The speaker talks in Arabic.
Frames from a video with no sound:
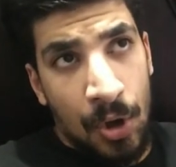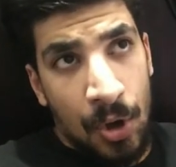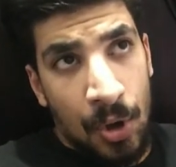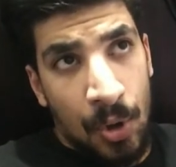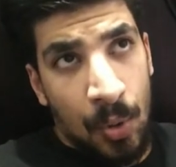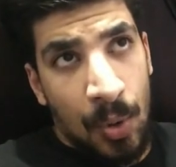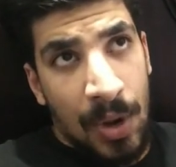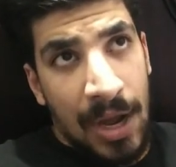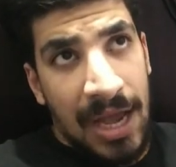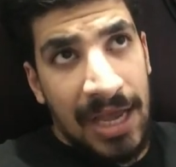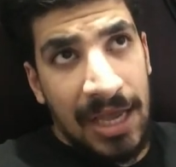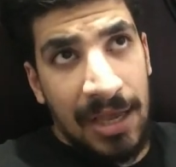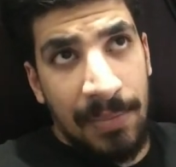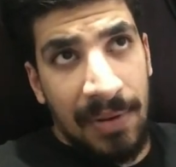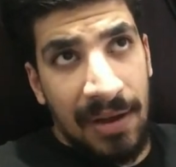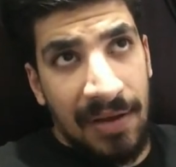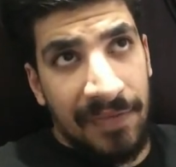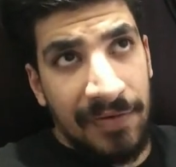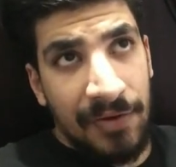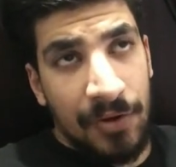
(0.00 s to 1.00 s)

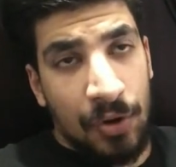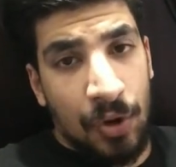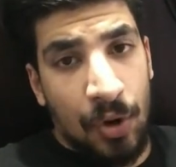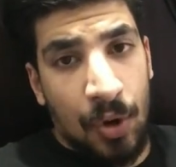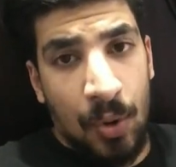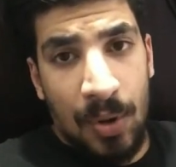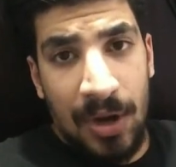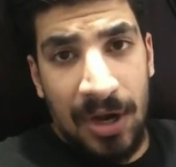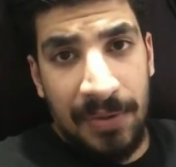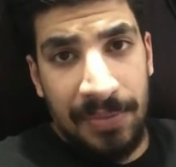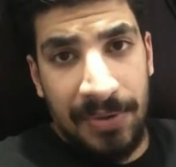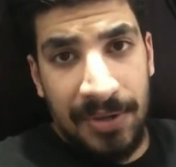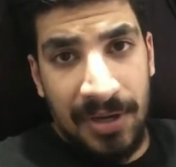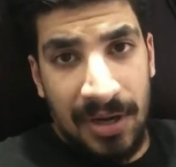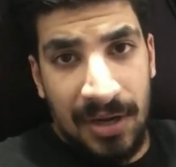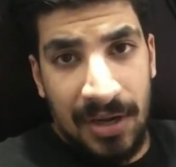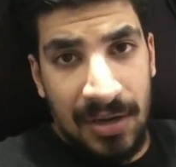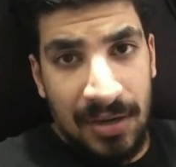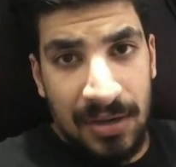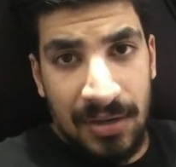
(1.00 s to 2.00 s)
وهيبقى فيك قوة كبيرة
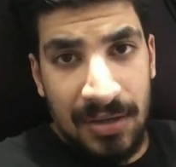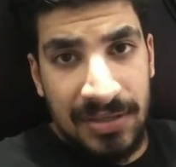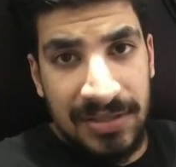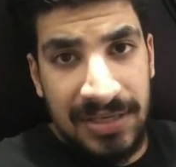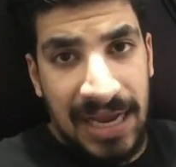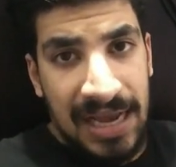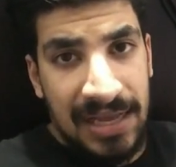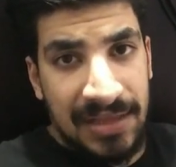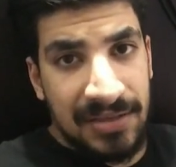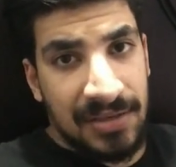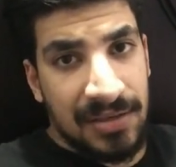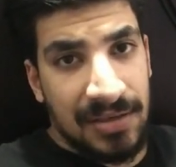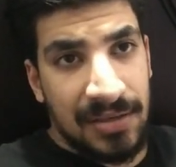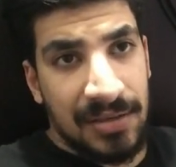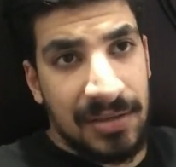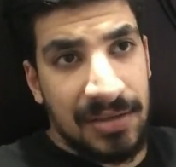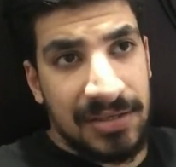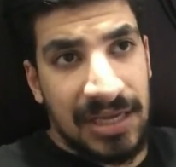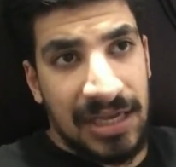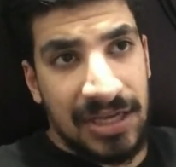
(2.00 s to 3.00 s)
خالص عادي
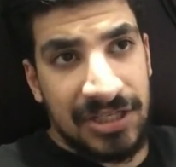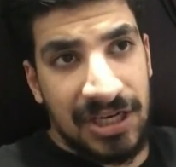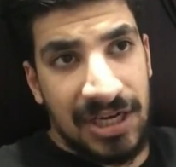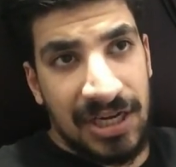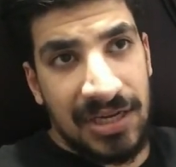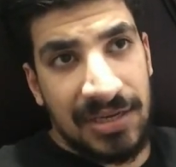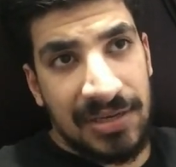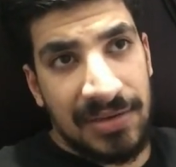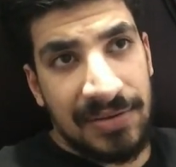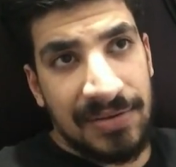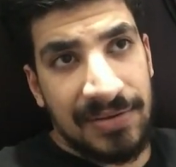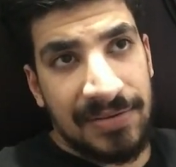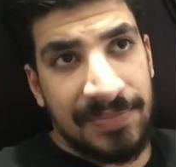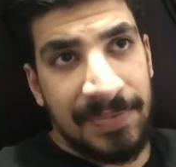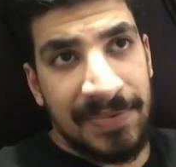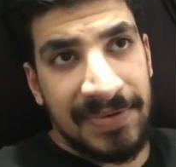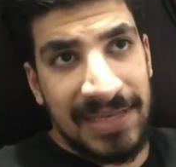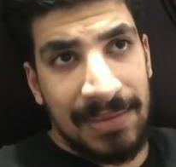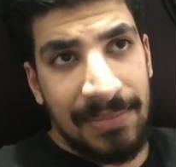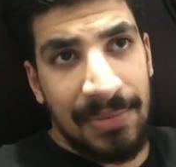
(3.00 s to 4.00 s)
خالص عشان
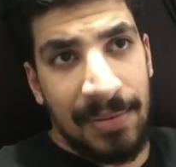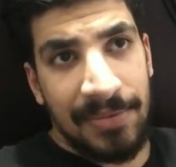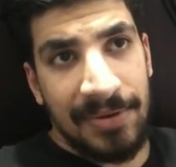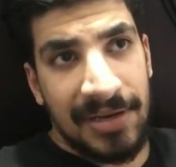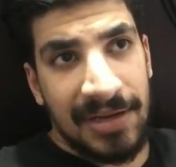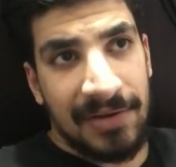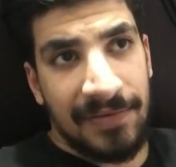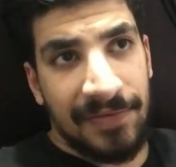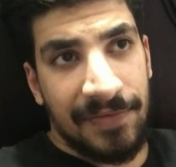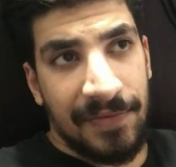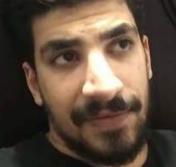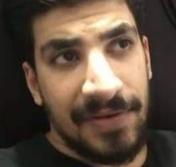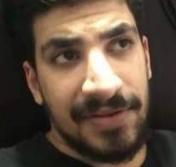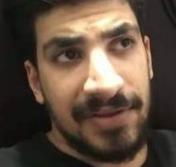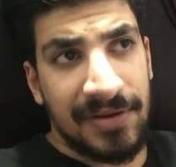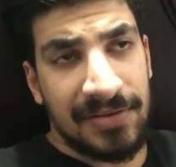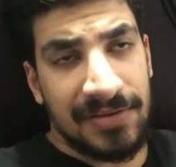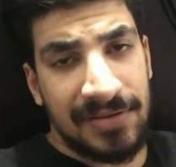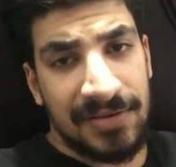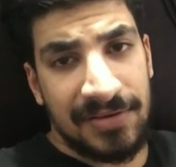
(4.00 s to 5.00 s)
بسبب انك في
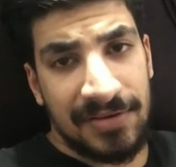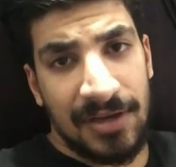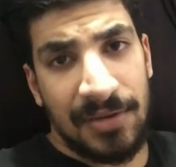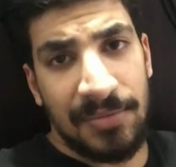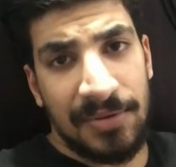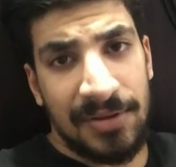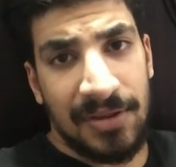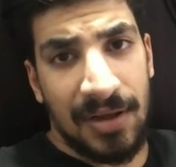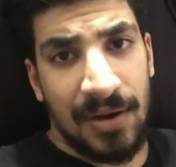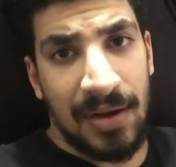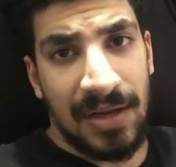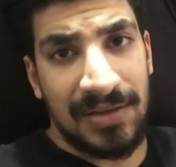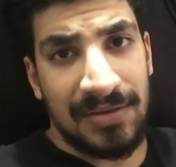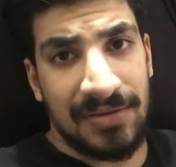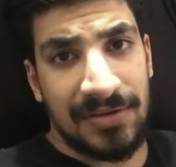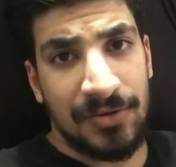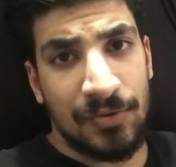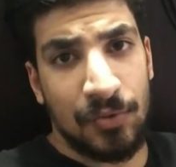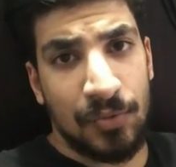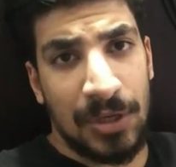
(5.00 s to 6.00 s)
فترة الصيام انت لو
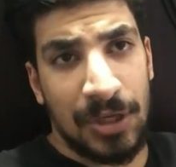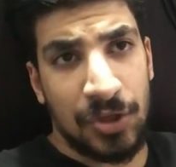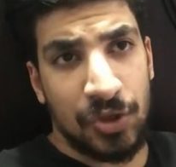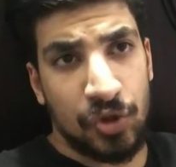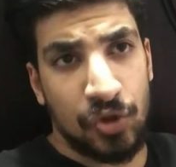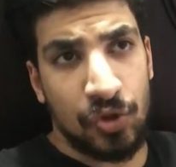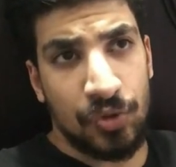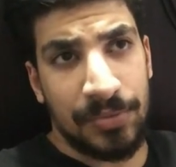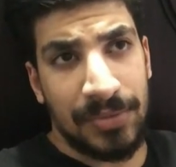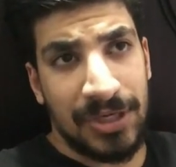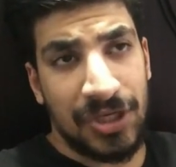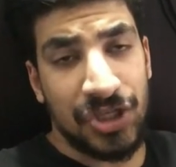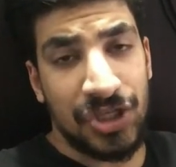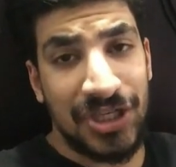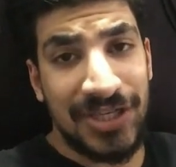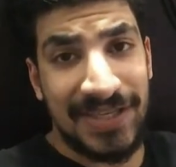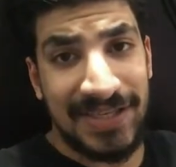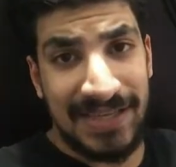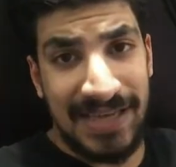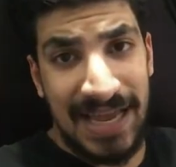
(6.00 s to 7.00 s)
هتصوم هتصوم
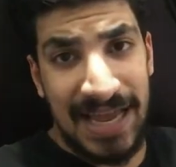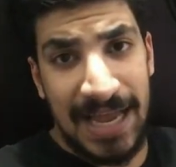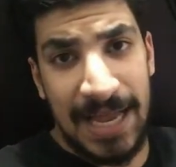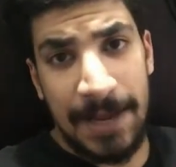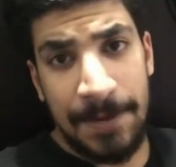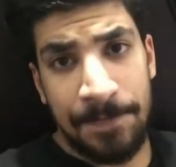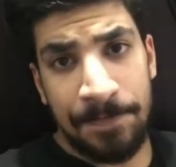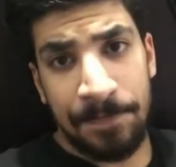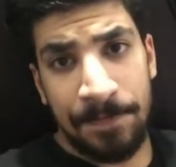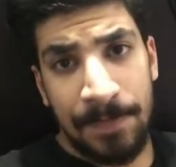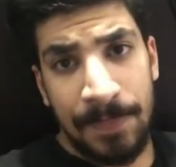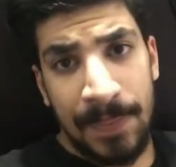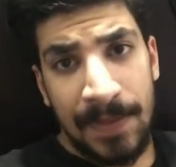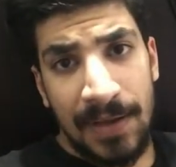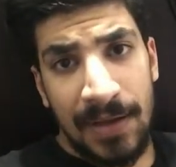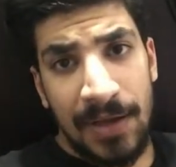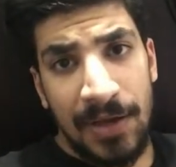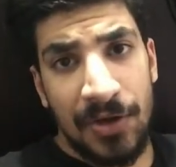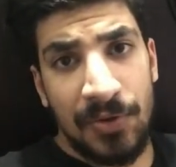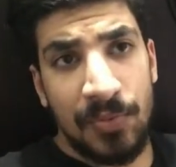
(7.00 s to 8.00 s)
عشرين ساعة
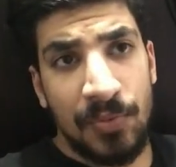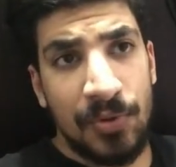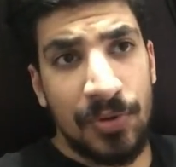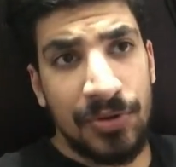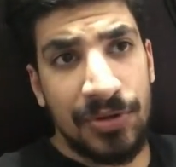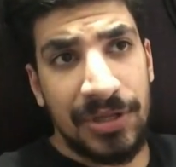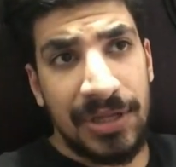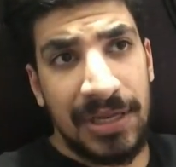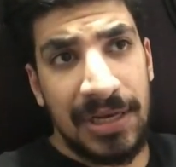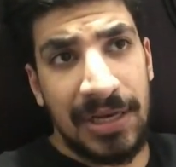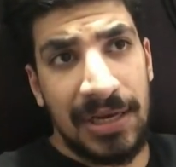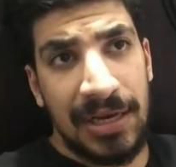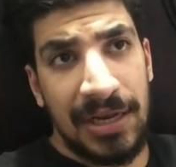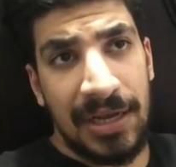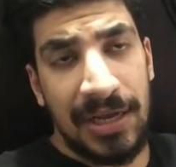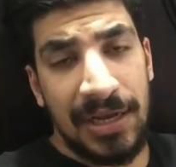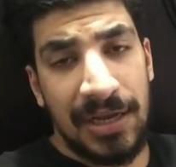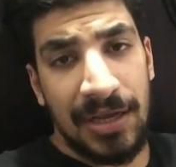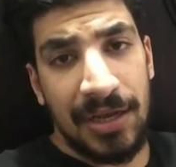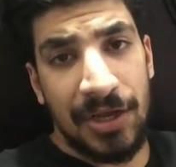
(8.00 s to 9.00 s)
هرمون
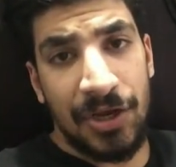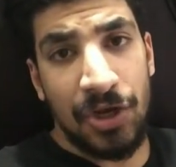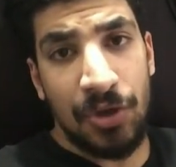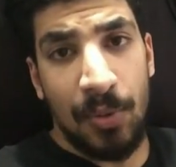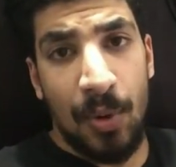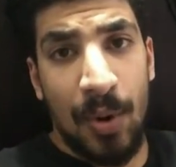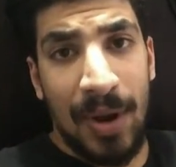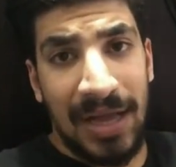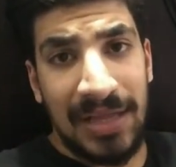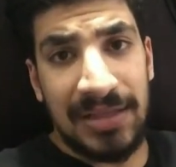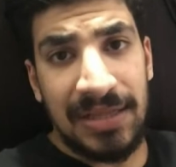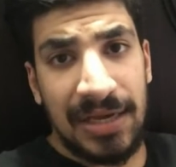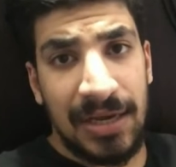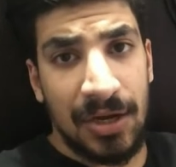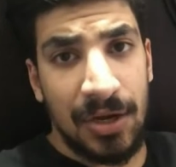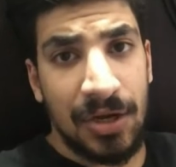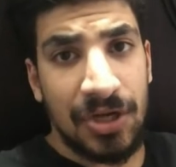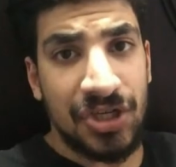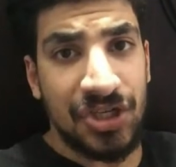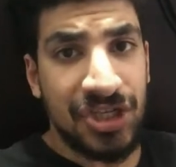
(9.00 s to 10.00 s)
النمو عندك
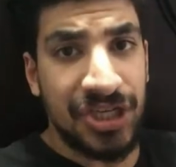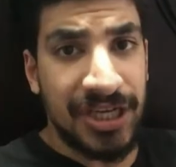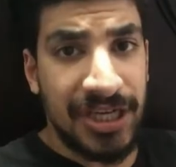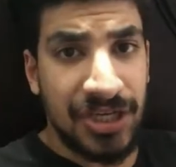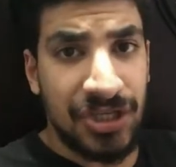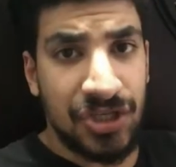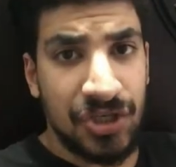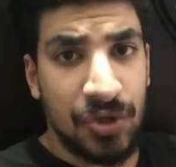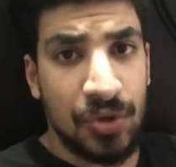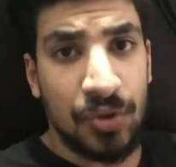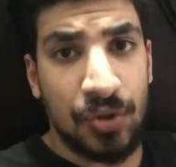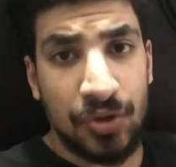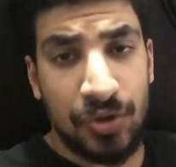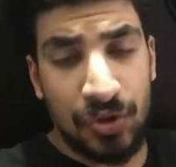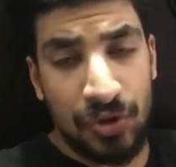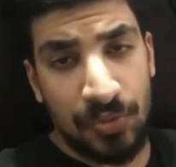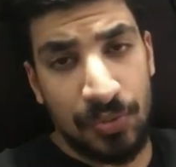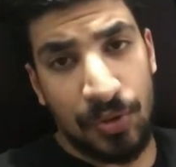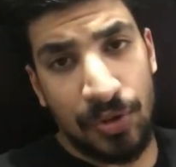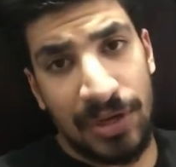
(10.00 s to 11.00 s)
اللي هو الجي اتش الجروس
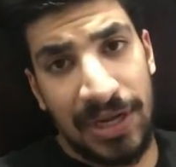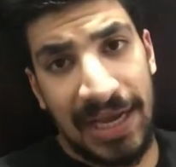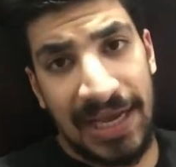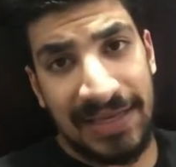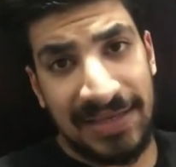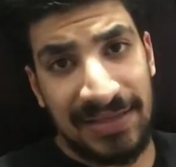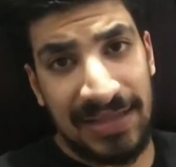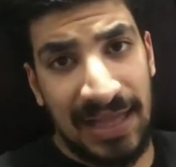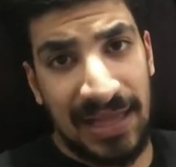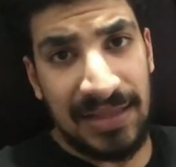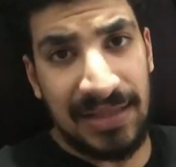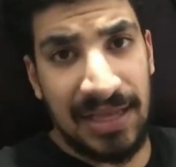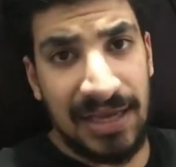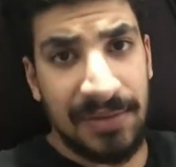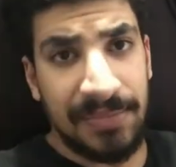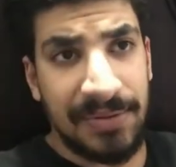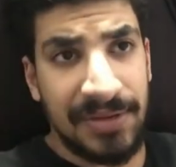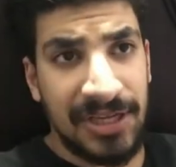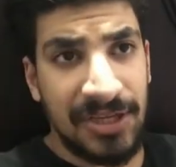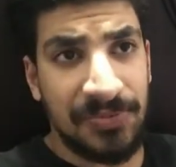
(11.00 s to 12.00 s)
هرمون هيزيد عندك
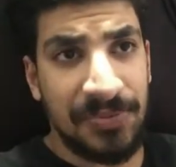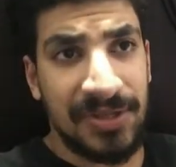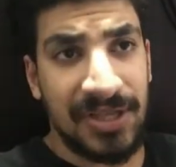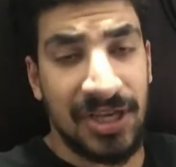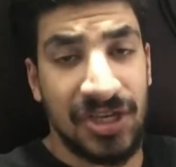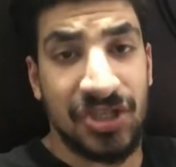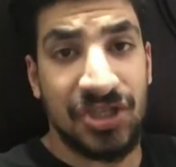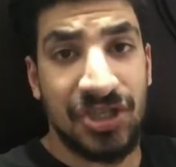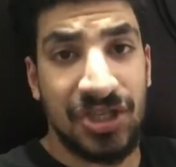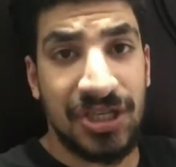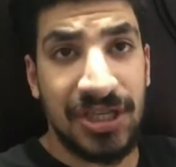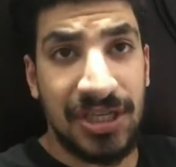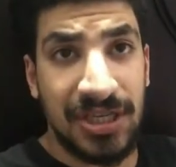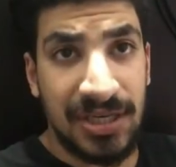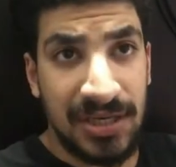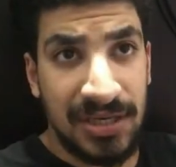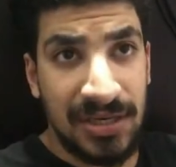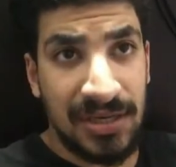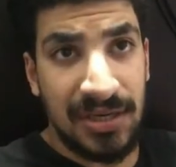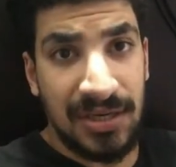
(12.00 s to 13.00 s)
بنسبة
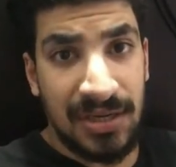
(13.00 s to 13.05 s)
عشرين